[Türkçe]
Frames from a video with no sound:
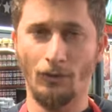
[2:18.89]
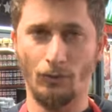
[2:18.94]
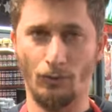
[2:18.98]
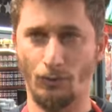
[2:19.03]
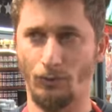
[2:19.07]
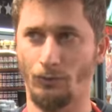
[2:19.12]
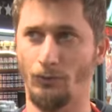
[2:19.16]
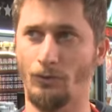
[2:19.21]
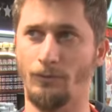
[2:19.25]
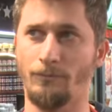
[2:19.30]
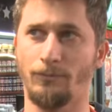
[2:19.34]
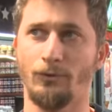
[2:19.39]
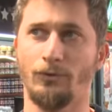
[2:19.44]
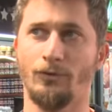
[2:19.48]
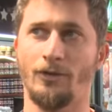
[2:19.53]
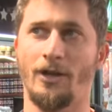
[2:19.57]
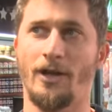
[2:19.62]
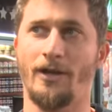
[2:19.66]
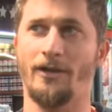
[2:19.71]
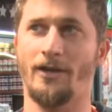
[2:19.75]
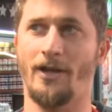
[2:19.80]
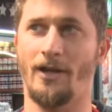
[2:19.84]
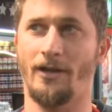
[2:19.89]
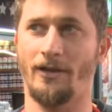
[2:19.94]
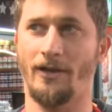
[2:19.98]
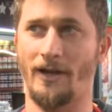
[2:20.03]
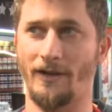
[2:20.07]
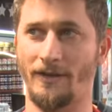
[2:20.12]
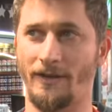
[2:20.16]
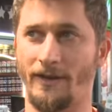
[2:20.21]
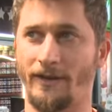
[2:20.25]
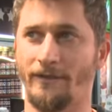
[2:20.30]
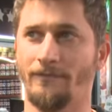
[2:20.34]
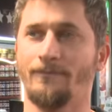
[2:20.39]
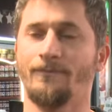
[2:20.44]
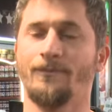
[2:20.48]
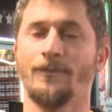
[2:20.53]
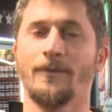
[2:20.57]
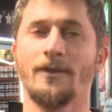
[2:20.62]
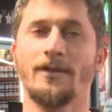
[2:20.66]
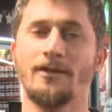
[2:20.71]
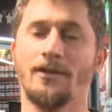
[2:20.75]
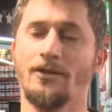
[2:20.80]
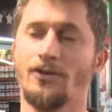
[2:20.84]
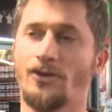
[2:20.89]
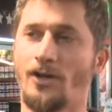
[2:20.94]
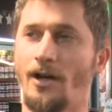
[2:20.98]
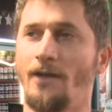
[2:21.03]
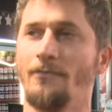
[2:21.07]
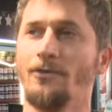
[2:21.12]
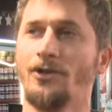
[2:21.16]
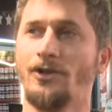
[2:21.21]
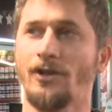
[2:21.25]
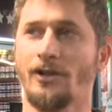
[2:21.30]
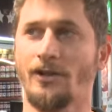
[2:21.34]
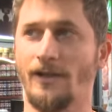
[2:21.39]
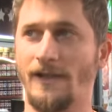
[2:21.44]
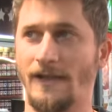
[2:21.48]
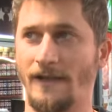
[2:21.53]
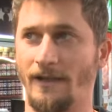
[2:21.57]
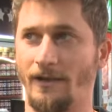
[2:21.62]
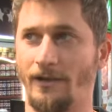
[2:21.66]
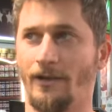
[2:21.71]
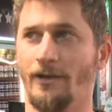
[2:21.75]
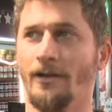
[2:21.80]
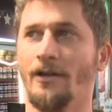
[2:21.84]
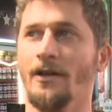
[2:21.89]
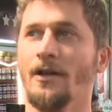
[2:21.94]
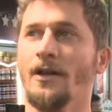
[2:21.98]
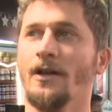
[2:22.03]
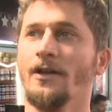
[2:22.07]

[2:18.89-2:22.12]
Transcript: Günlük bulunan yerlerde işte cami çıkışları,